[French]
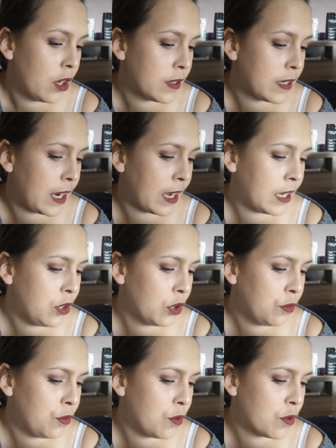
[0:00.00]
C'est la Radiant
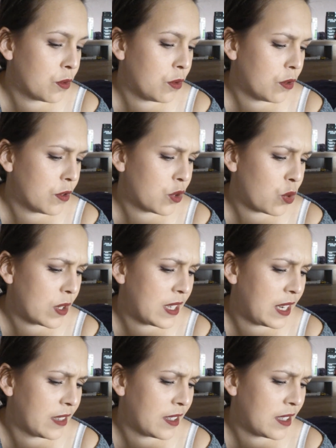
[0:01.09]
Fusion, je crois que c'est
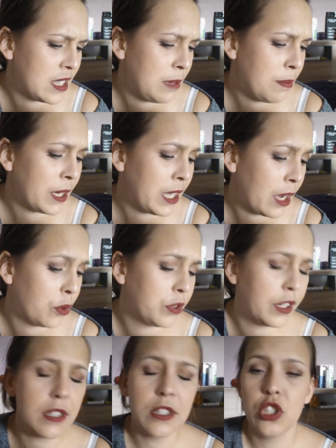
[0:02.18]
la teinte
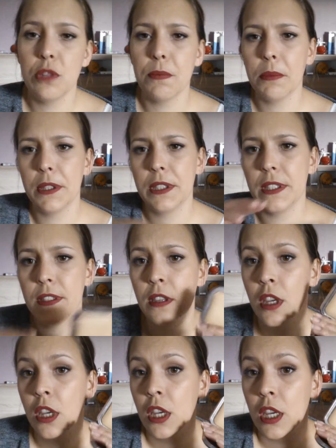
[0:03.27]
Cypriacota, si je dis pas de bêtises,
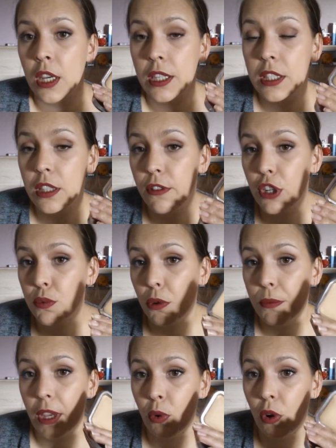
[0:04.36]
qui est vachement
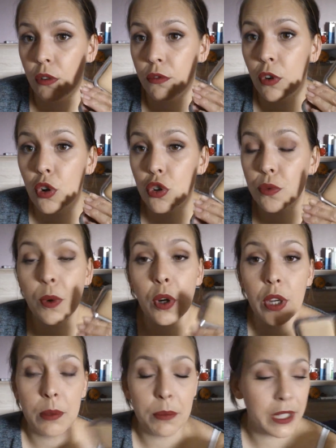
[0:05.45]
bien, quoi.
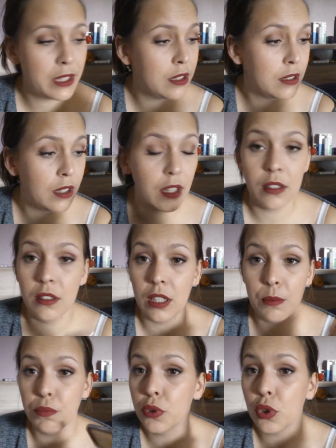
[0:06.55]
Franchement,
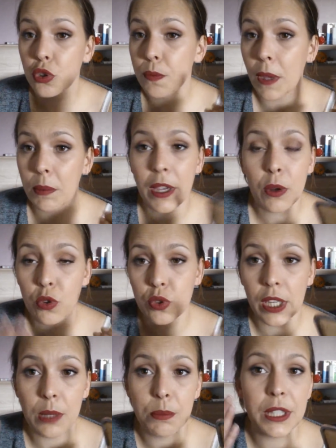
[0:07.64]
elle, poudre super bien. Quand je
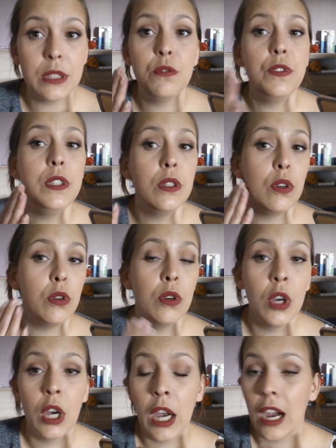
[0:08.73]
dirais, elle matifie euh,
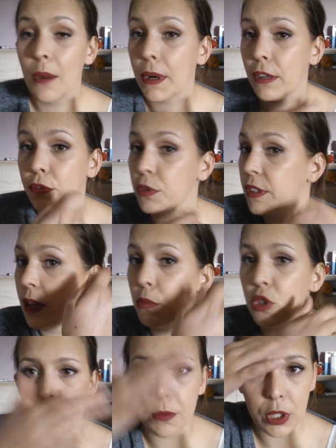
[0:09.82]
après le fond de teint. Moi,
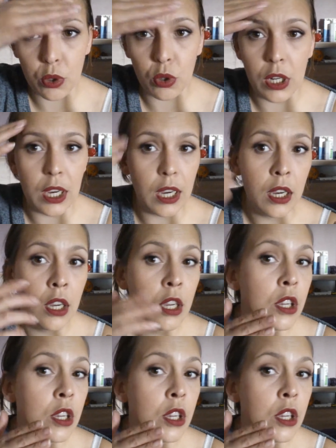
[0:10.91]
j'en mets que là.